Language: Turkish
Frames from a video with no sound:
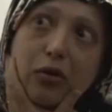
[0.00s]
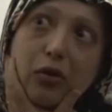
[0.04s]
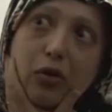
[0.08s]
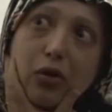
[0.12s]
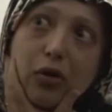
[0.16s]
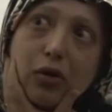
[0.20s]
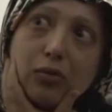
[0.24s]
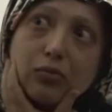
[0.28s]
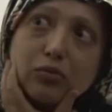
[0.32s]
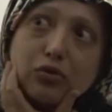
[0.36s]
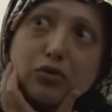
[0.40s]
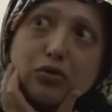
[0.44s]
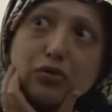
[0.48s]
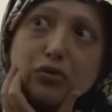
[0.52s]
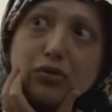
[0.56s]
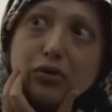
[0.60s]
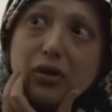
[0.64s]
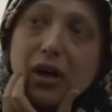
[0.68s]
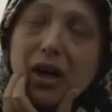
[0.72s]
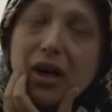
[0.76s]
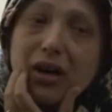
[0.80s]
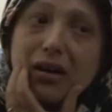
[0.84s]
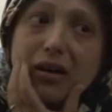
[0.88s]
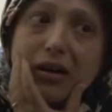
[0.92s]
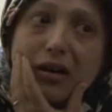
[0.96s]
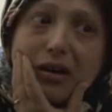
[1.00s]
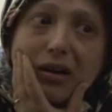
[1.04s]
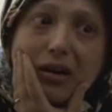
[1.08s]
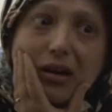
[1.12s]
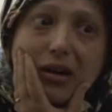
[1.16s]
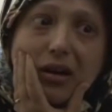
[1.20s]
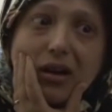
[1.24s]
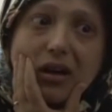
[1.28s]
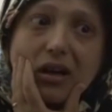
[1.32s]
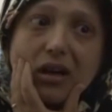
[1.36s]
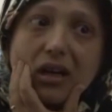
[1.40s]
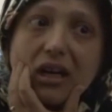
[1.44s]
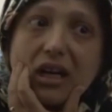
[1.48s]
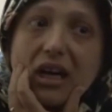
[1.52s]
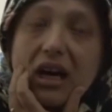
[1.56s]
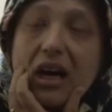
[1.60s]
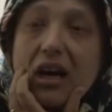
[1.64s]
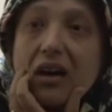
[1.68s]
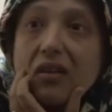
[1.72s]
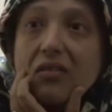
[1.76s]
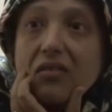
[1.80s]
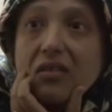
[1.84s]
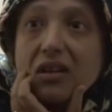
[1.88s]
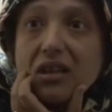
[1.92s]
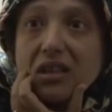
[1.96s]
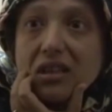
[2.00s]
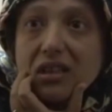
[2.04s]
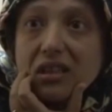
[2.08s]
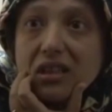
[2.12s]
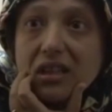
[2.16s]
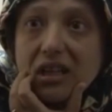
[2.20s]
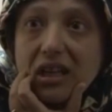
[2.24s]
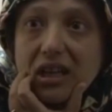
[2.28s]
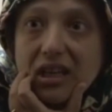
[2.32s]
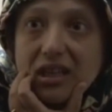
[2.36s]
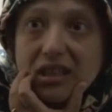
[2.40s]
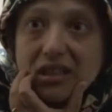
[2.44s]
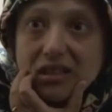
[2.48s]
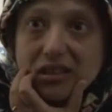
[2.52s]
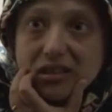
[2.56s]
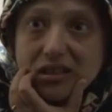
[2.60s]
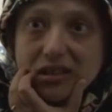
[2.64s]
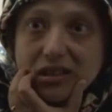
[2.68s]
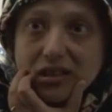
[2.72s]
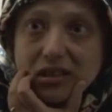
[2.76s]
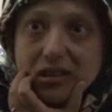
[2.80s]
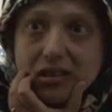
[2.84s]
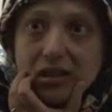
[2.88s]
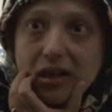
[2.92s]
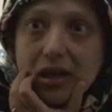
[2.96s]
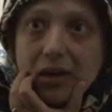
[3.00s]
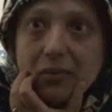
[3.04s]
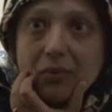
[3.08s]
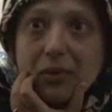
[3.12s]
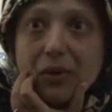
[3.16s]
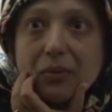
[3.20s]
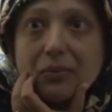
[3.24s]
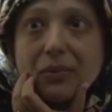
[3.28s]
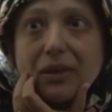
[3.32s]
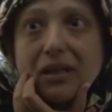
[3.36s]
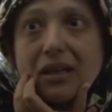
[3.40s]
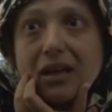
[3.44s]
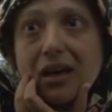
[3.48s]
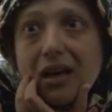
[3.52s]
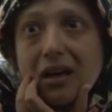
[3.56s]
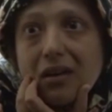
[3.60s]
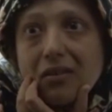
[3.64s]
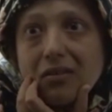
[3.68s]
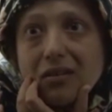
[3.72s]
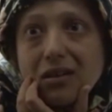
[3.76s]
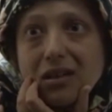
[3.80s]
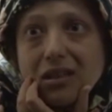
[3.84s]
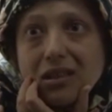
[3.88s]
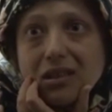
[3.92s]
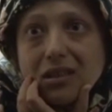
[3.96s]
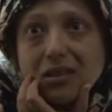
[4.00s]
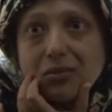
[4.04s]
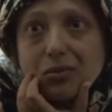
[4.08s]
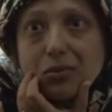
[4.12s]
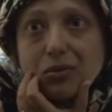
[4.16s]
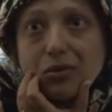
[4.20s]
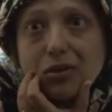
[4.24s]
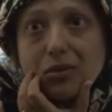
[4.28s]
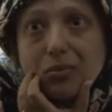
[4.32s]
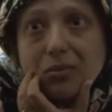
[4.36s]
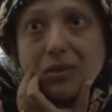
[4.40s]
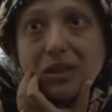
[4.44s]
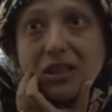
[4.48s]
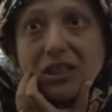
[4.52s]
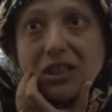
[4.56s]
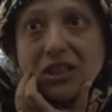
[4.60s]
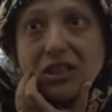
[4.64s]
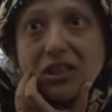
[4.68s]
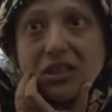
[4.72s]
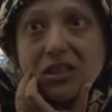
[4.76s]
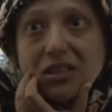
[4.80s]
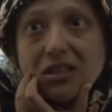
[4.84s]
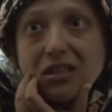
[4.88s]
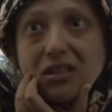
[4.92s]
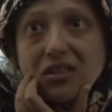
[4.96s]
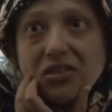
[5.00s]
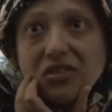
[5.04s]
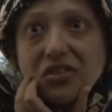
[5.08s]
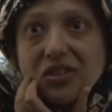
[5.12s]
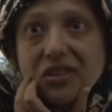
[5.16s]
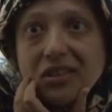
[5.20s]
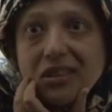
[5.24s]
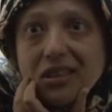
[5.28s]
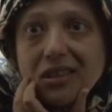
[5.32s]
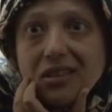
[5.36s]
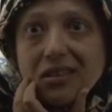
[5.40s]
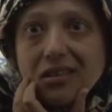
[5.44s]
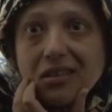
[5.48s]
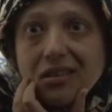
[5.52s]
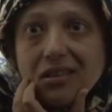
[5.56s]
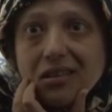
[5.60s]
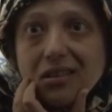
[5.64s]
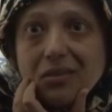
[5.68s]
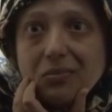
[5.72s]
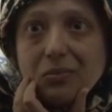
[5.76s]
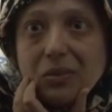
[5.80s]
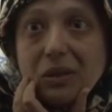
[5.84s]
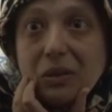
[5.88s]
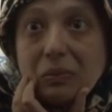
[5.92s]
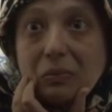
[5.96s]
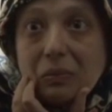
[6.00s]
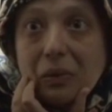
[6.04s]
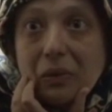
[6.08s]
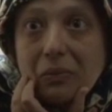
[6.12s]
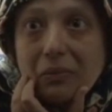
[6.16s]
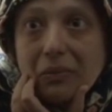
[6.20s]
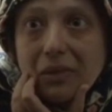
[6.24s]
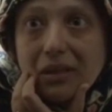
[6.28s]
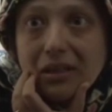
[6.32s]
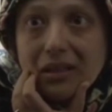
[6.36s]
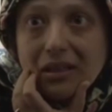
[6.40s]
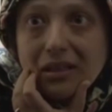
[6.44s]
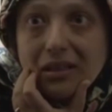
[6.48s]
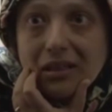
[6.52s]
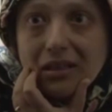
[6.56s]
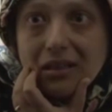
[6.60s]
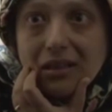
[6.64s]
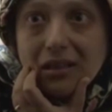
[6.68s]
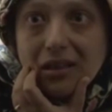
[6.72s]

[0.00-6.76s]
Komşu ka kavgalılardı ama bir kavgada böyle beş e, cesetle de bitmemeli.